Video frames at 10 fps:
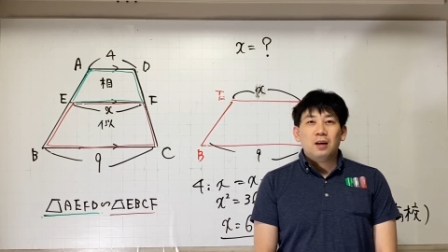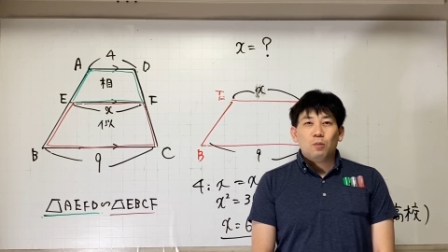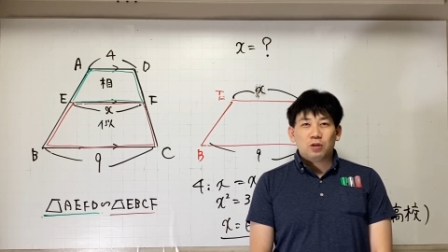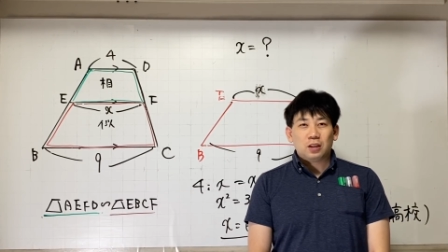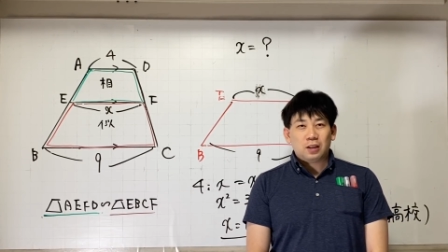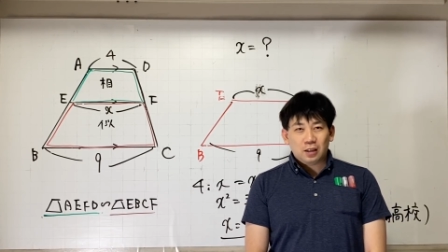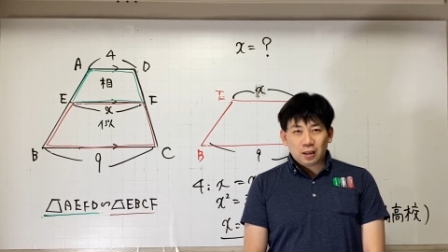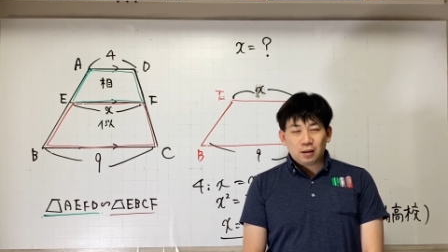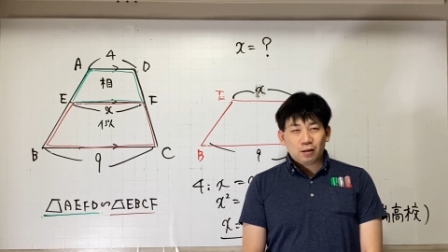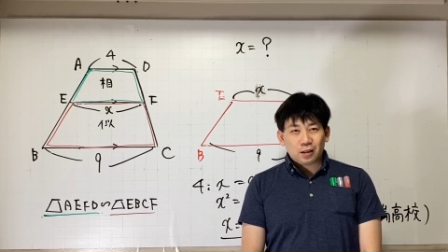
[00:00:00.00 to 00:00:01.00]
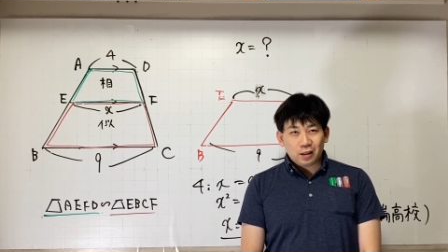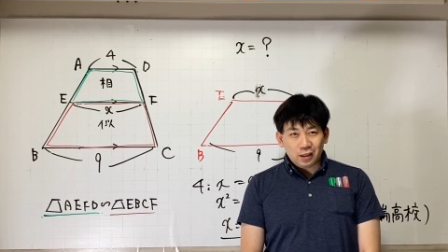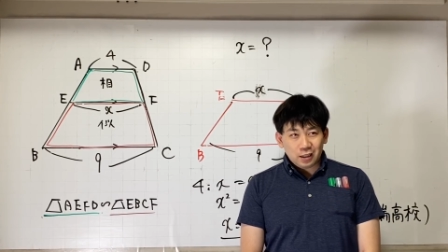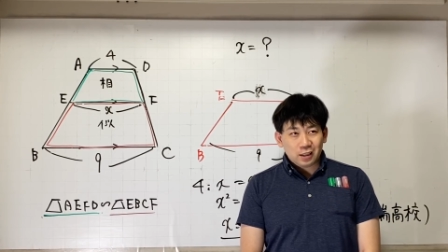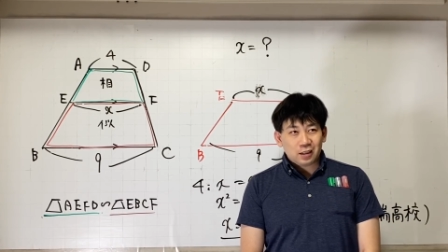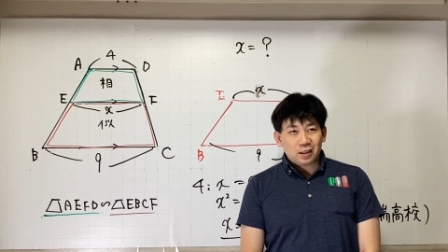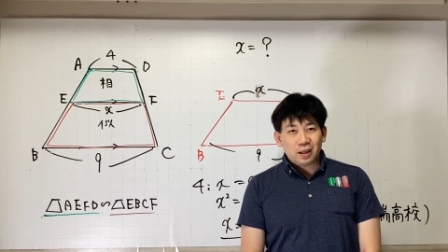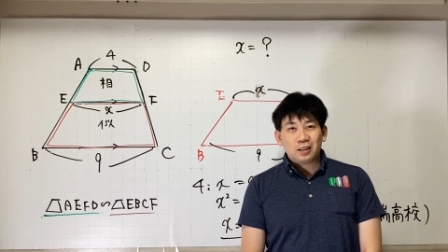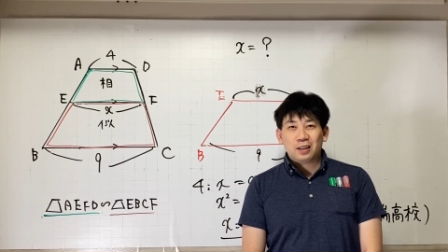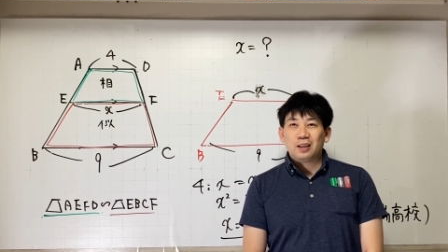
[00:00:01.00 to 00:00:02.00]
もし気になってる方いらっしゃったら
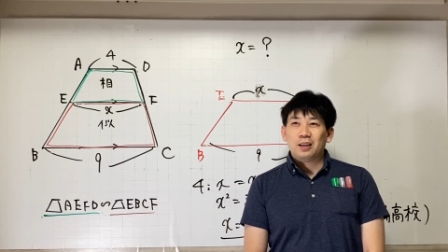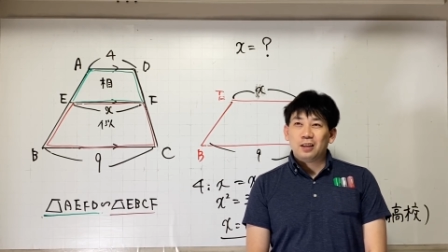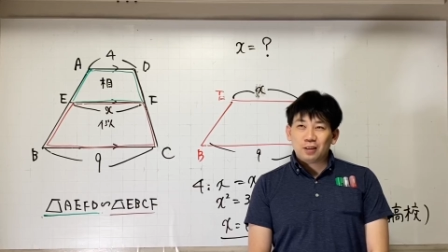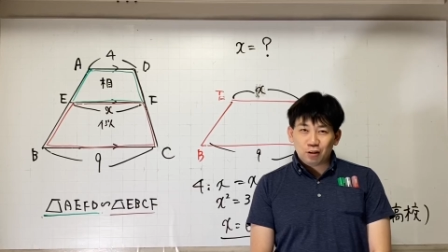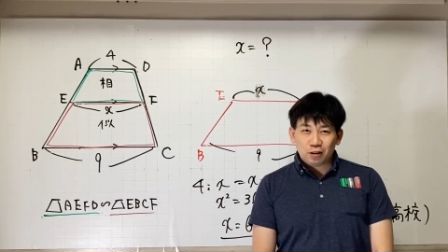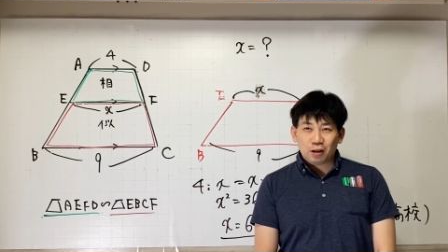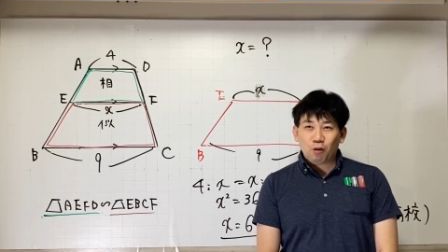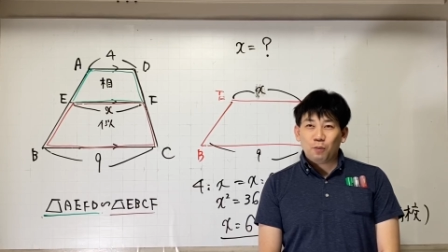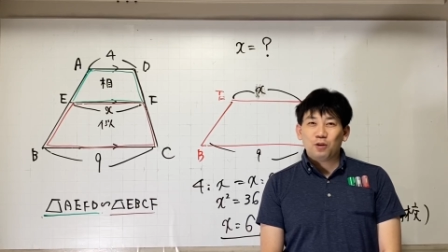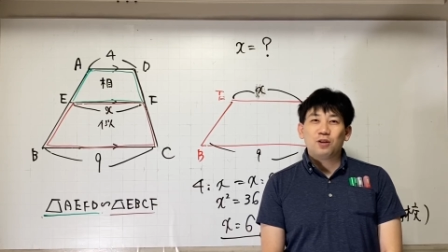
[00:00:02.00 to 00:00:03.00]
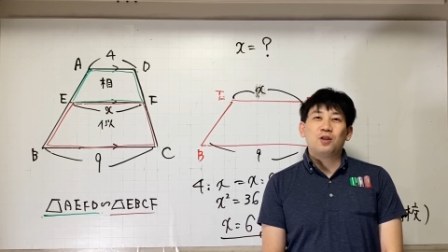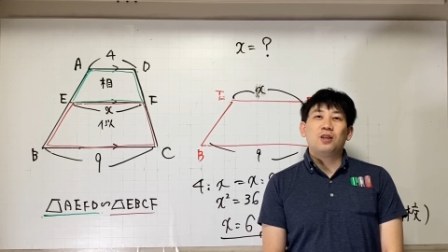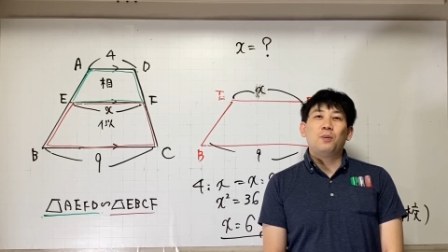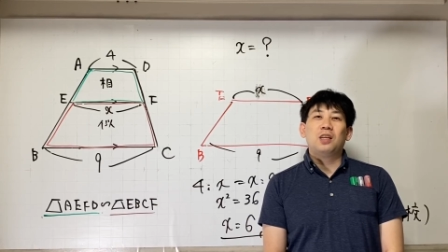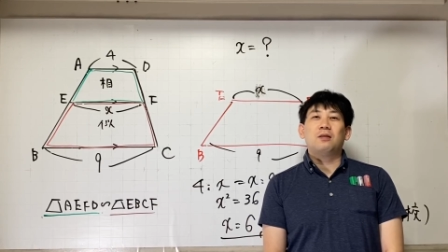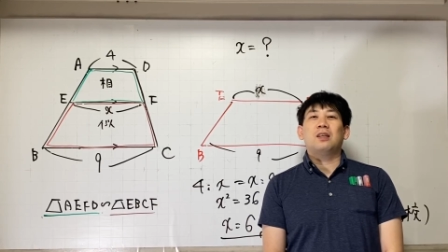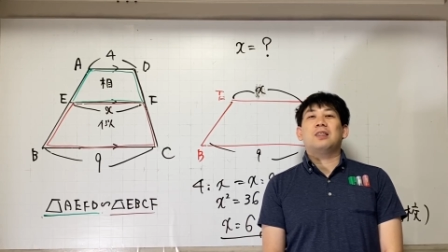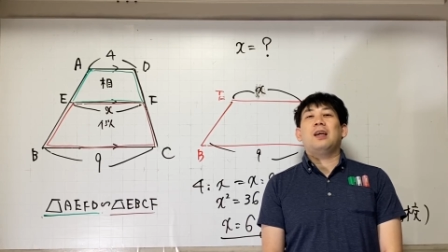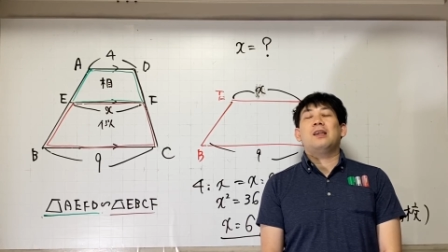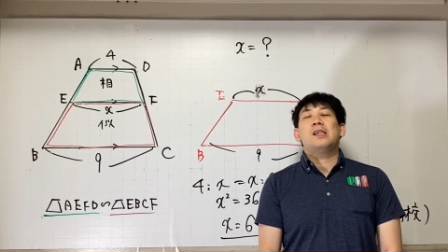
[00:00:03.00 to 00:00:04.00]
ね、ぜひツイッターの方も覗いてみてくだ
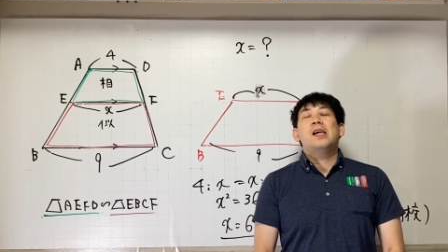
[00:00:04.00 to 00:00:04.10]
さい。